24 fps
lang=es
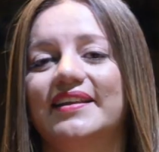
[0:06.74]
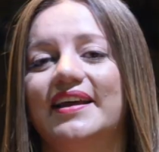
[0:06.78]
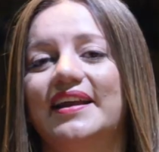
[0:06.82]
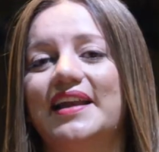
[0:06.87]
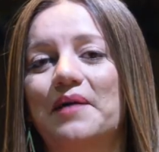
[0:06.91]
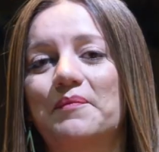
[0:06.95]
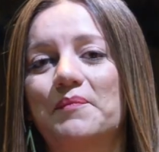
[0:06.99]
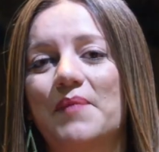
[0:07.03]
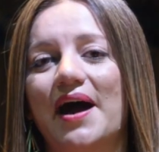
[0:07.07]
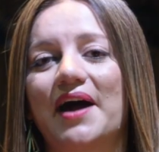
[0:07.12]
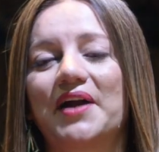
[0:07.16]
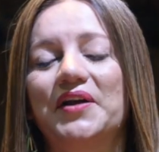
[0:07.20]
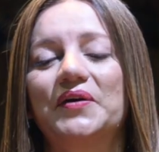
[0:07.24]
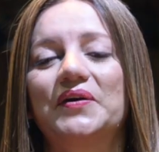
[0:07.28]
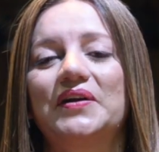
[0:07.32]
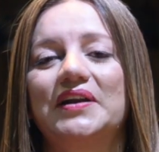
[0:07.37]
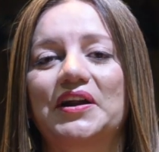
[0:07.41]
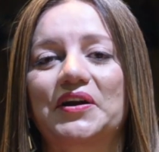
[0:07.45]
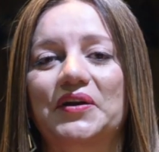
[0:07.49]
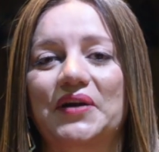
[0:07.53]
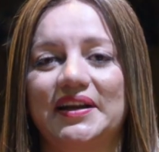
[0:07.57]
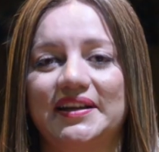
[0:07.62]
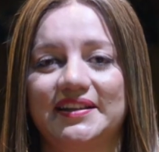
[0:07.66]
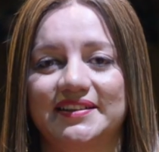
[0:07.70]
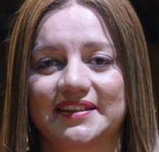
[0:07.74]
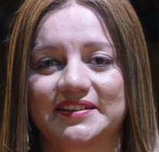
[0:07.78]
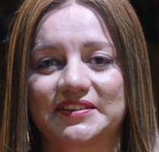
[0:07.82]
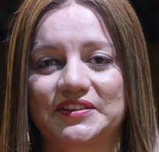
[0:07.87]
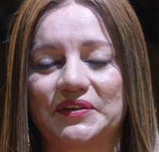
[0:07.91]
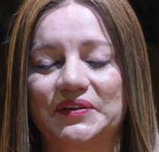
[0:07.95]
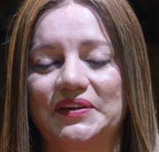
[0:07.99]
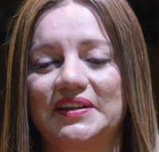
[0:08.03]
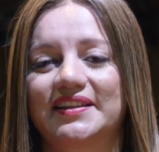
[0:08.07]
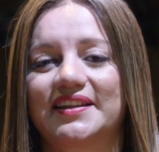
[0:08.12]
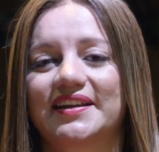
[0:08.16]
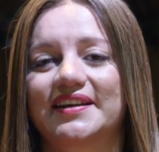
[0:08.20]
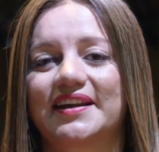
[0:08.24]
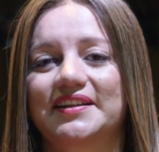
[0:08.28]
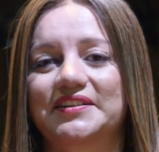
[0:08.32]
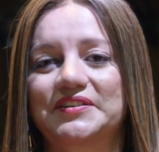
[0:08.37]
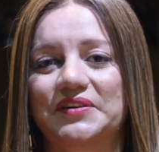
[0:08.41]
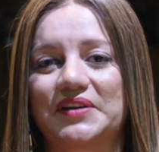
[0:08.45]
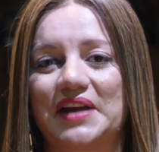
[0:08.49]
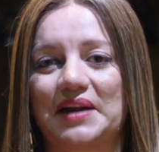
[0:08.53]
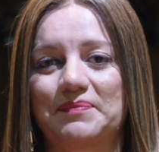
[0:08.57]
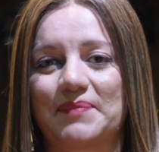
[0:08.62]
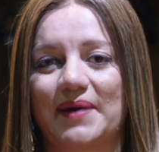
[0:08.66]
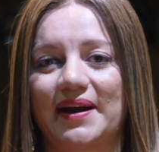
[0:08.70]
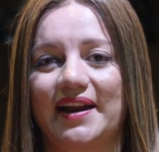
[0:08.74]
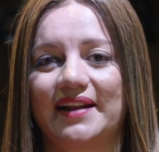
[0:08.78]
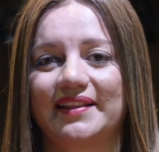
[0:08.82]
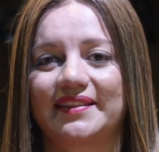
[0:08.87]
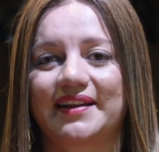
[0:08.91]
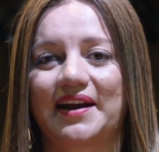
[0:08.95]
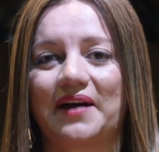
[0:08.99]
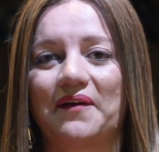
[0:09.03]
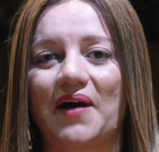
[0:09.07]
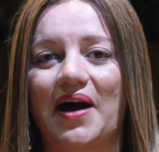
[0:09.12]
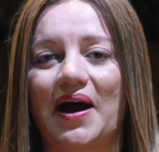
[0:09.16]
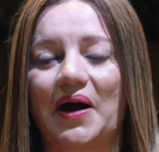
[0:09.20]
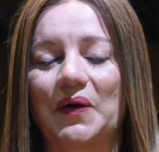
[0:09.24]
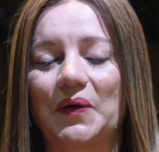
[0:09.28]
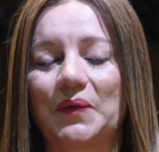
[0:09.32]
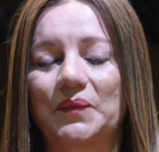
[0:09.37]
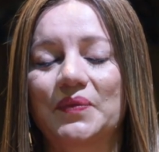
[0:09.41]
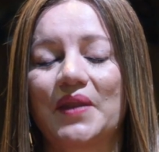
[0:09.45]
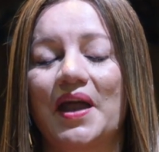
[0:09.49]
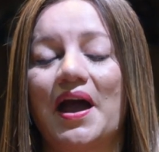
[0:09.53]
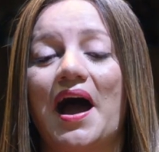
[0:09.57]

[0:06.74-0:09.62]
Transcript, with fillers: de la mano de la Organización Internacional para el Trabajo.